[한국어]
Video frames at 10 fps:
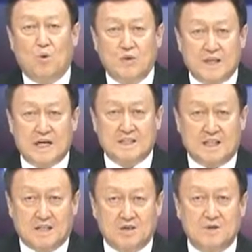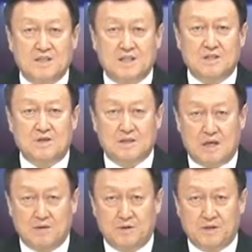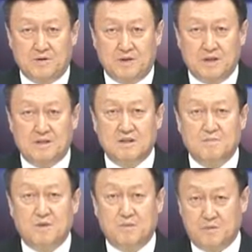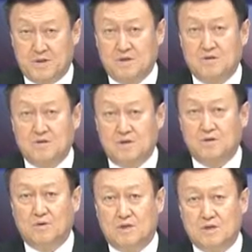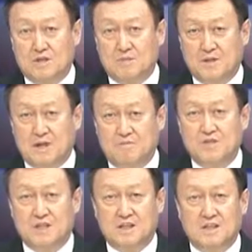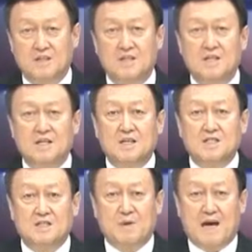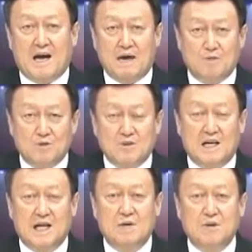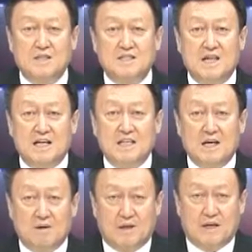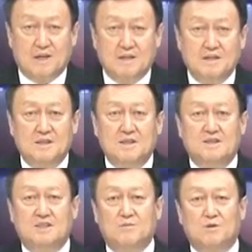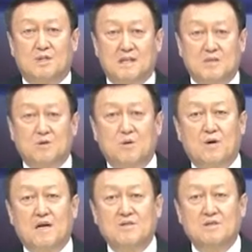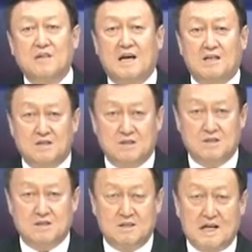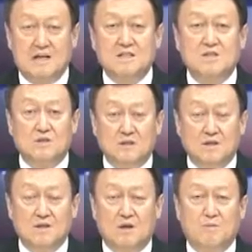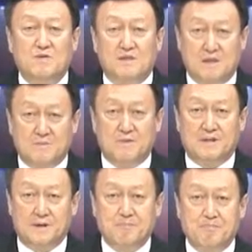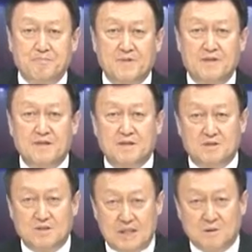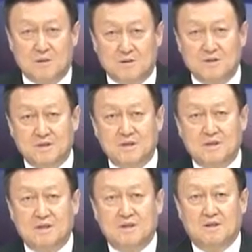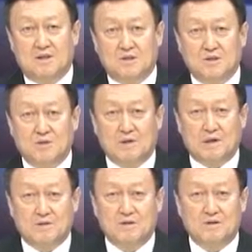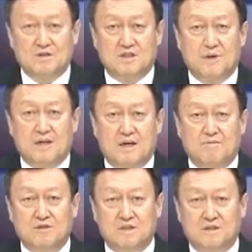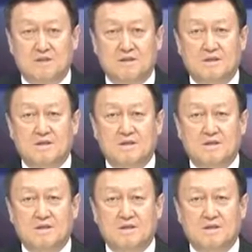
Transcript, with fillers: 동기간이나 성인 자녀가 살고 있는 경우에는 특별법이 적용되고 있습니다. 문제는 집에 아무도 살고 있지 아니하거나 집으로 다시 돌아갈 수는 가능성이 없을 때입니다. 그러지 않고는 어느 경우라도 집에 대한 문제는